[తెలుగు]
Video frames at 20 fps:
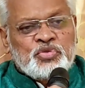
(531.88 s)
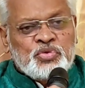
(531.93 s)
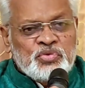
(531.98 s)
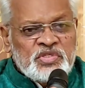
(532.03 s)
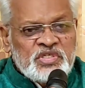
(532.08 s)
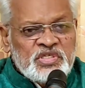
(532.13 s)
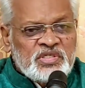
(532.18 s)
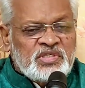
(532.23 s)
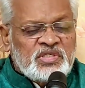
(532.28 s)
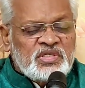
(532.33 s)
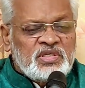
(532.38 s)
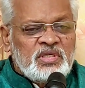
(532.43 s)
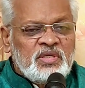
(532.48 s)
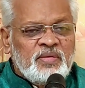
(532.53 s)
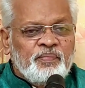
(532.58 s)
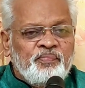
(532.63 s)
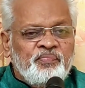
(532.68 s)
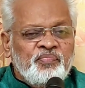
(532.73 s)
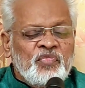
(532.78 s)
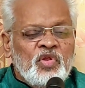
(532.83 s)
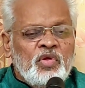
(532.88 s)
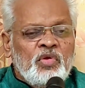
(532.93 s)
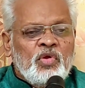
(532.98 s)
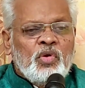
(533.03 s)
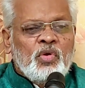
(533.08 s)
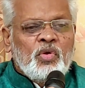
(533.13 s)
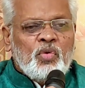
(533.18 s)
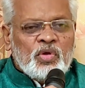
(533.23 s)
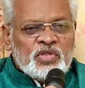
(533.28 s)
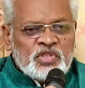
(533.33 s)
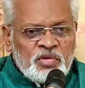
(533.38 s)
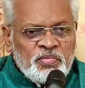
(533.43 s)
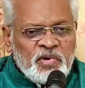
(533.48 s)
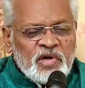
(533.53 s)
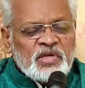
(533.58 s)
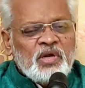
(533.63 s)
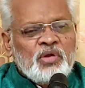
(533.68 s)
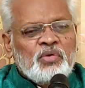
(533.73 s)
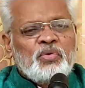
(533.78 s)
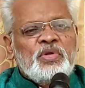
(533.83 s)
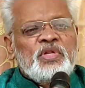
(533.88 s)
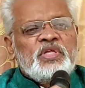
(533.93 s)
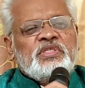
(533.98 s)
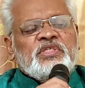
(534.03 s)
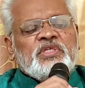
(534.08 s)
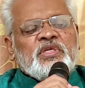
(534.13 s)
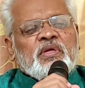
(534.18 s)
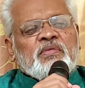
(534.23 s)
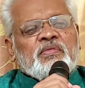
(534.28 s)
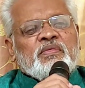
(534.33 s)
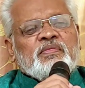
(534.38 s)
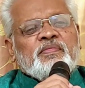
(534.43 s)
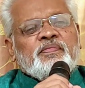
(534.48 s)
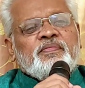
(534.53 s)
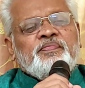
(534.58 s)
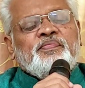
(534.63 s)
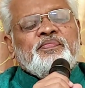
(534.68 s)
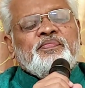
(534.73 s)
నా షూస్ ఇచ్చి కొత్త బట్టలు కొనిచ్చాను